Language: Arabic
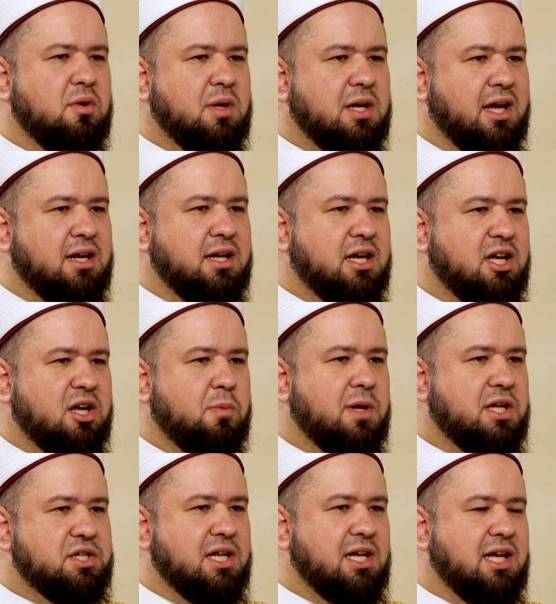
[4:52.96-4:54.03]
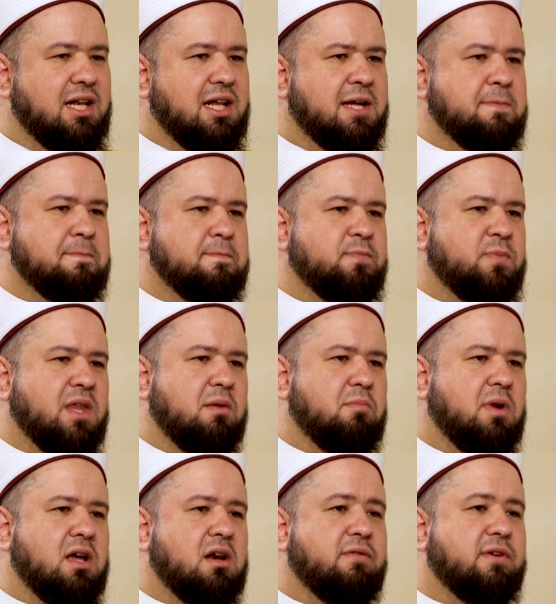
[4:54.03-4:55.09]
يعني حكمة جليلة نعم.
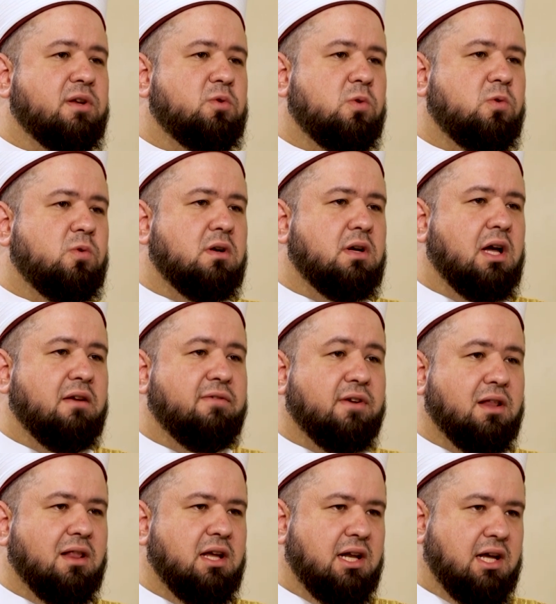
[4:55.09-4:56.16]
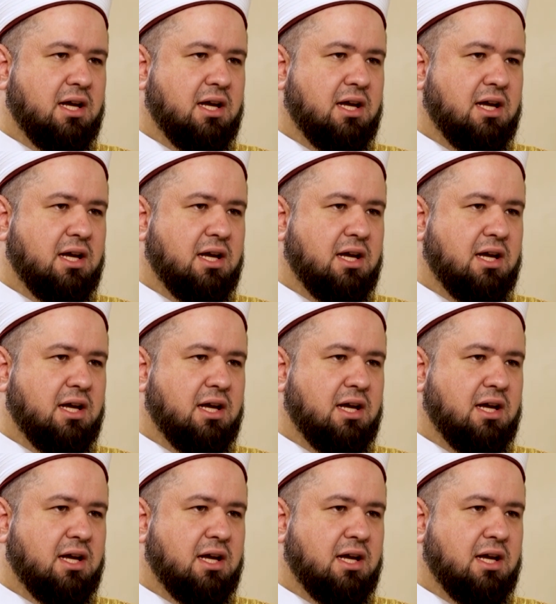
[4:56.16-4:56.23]
معرفة الفضل